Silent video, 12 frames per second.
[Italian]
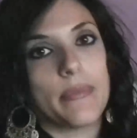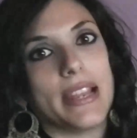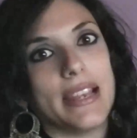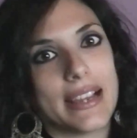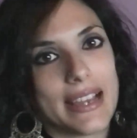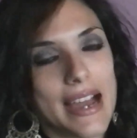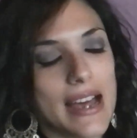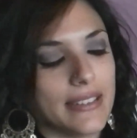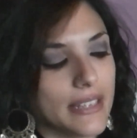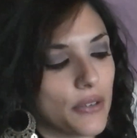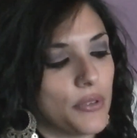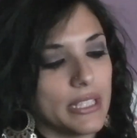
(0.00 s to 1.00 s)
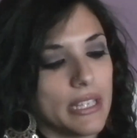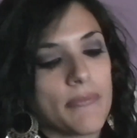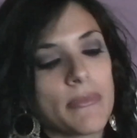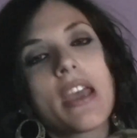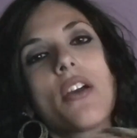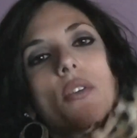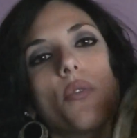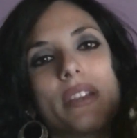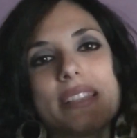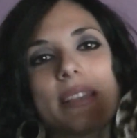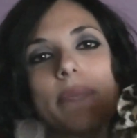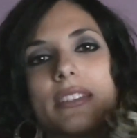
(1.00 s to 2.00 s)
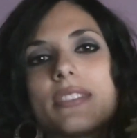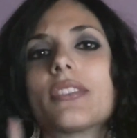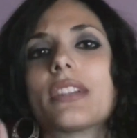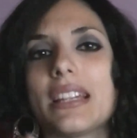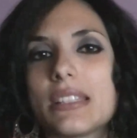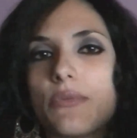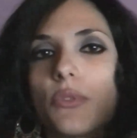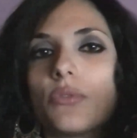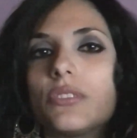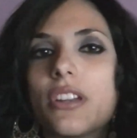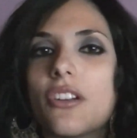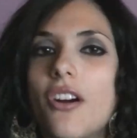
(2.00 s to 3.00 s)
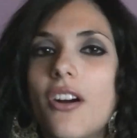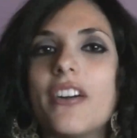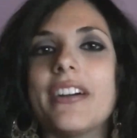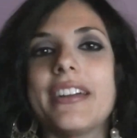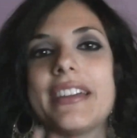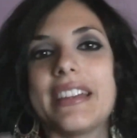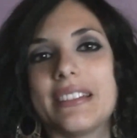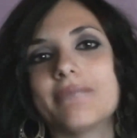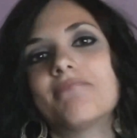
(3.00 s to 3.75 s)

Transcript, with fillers: bella calda, quindi questa penso che la sfrutterò eh,